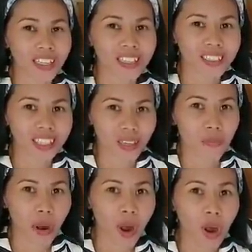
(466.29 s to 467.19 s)
คือถีบ
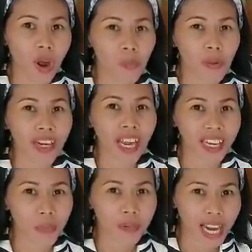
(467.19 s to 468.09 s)
พ่อเป็นอัน
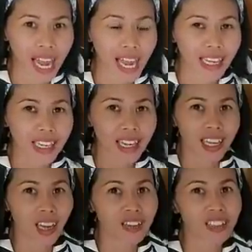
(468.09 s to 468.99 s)
ดับแรก
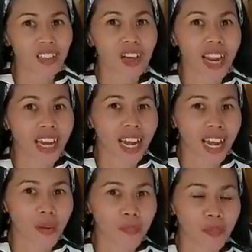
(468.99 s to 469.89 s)
แล้วคือตอนนั้น
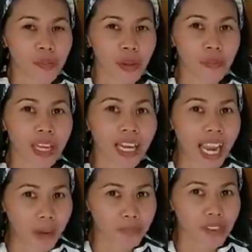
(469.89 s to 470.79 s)
อะแม่เมนห
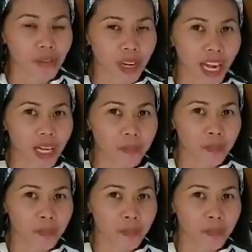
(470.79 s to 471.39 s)
ลับใช่ไหมคะ